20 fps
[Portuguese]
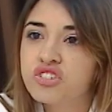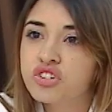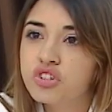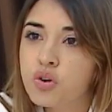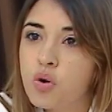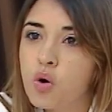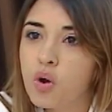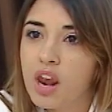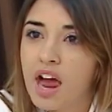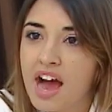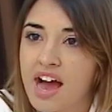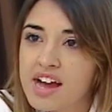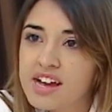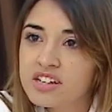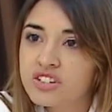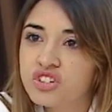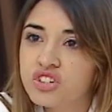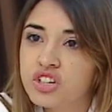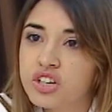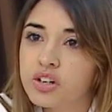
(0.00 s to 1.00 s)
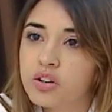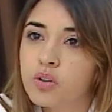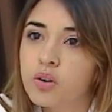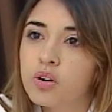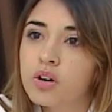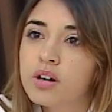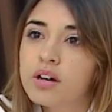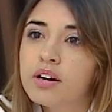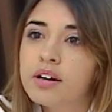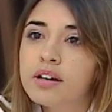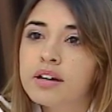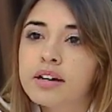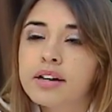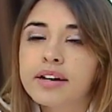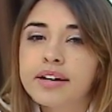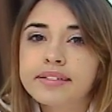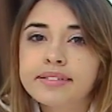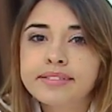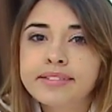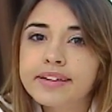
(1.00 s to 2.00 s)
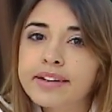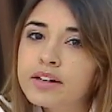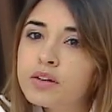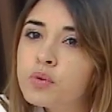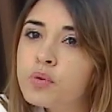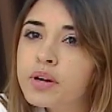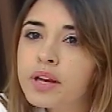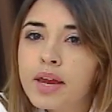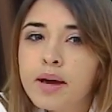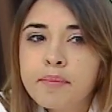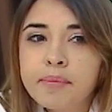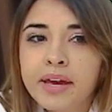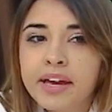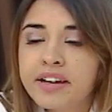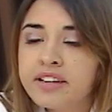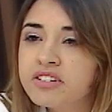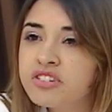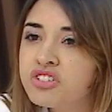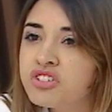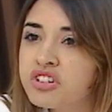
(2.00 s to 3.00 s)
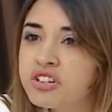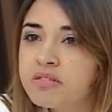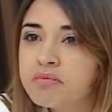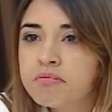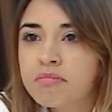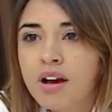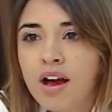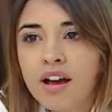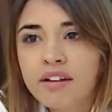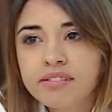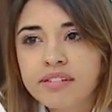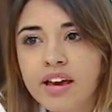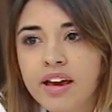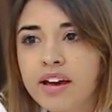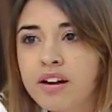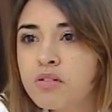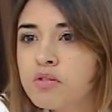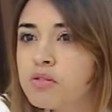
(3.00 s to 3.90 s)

de colágeno é, tranquilamente até o,